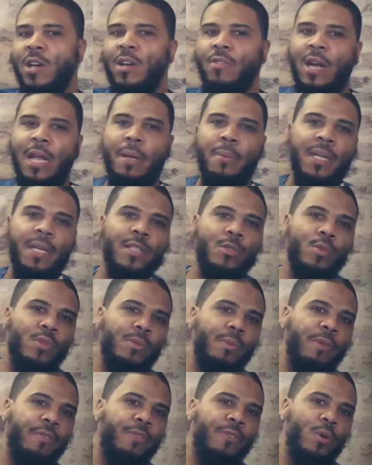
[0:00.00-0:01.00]
Ya
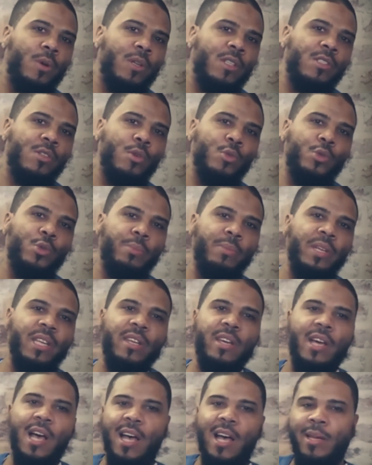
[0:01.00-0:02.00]
Tuhan,
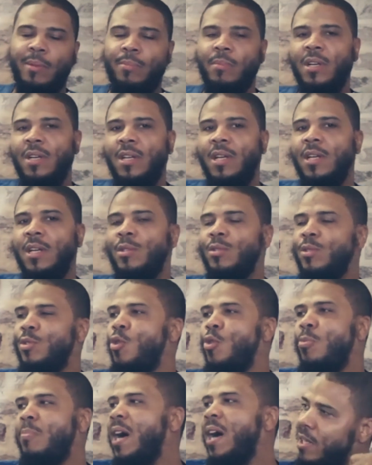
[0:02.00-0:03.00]
bisakah Engkau
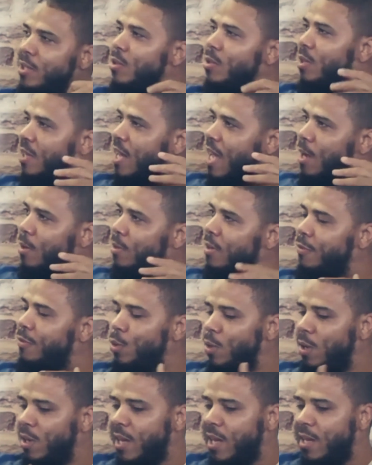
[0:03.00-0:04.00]
membimbingku ke
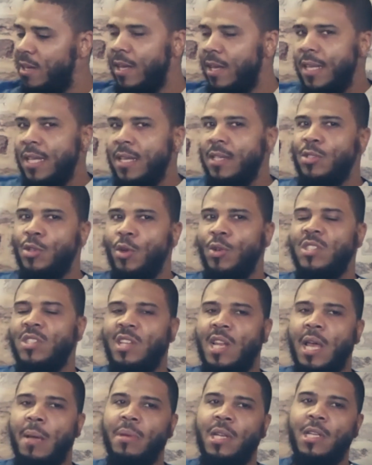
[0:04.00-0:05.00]
jalan hidup yang akan
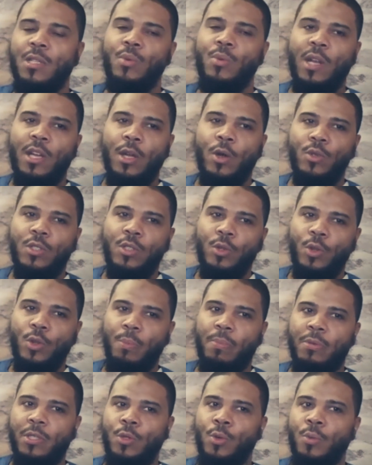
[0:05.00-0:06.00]
membawa
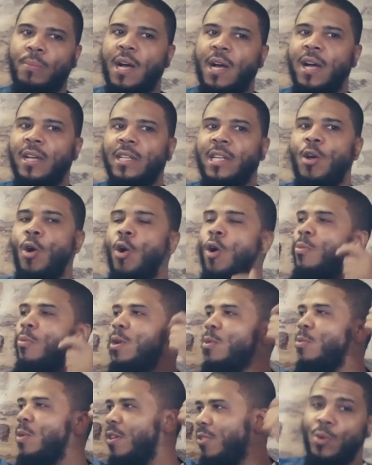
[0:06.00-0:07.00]
kebahagiaan
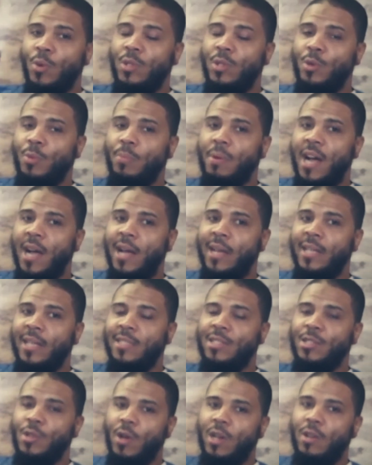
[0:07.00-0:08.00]
bagiku?
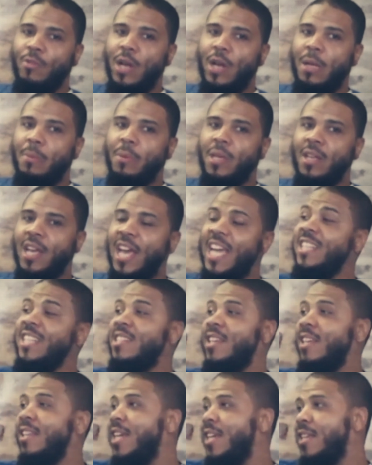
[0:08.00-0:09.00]
Jadi
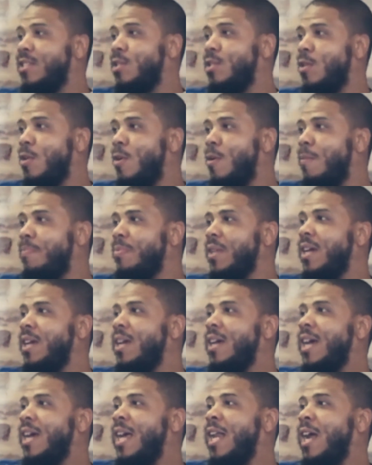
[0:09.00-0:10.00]
ketika selesai
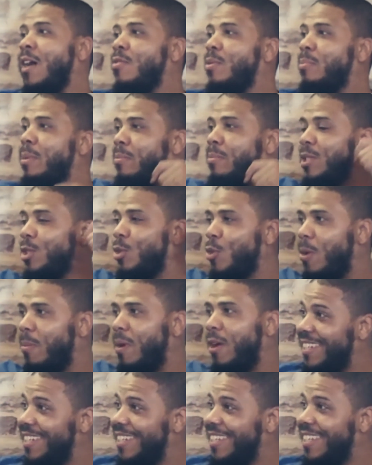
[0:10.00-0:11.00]
sholat, Aku
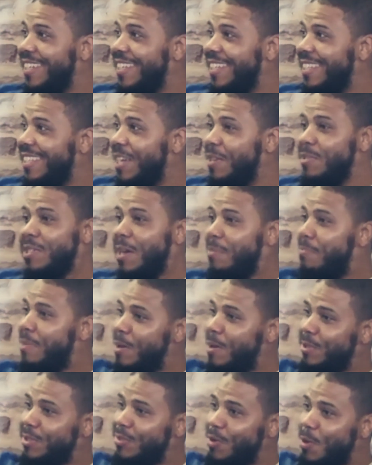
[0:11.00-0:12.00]
meminta saudara
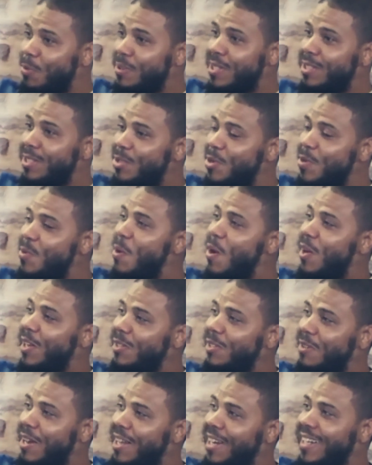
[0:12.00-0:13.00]
muslim ini
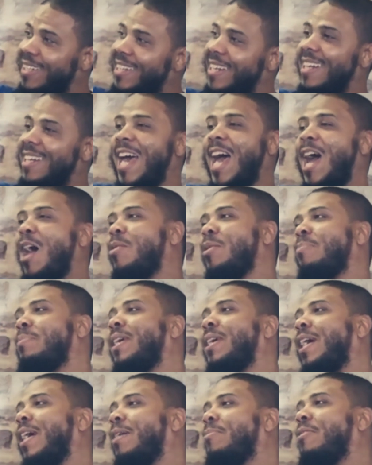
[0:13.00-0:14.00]
untuk memberiku
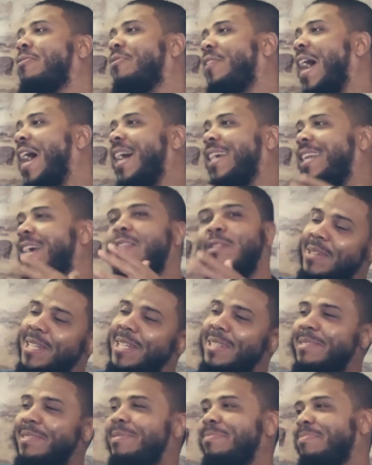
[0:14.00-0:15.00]
literatur dari
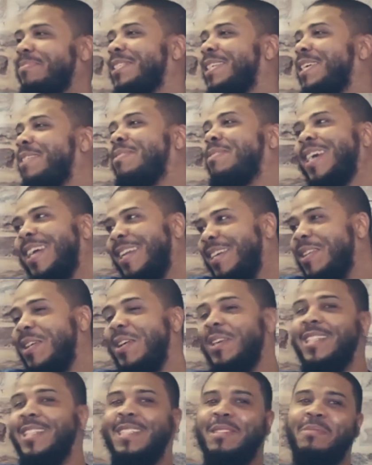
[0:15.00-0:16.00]
Al-Quran,
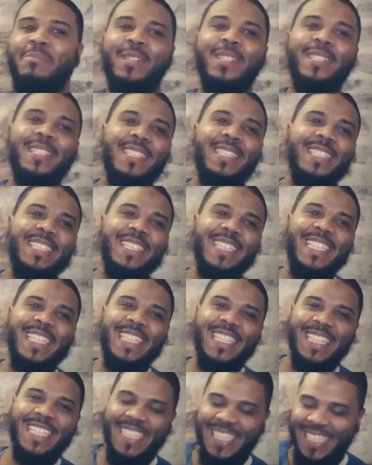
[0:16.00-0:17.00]
maksudku literatur
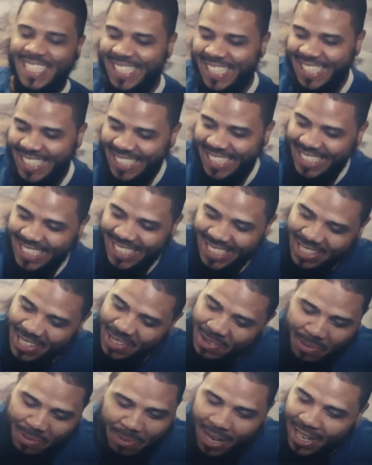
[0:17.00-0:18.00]
Islam.
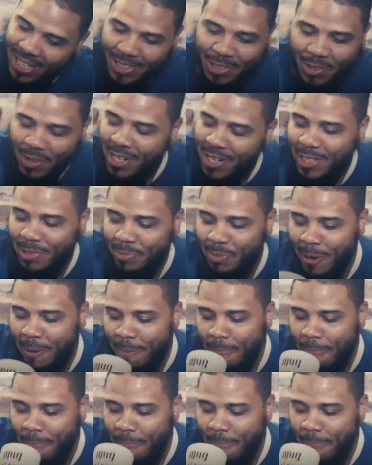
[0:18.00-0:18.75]
Dia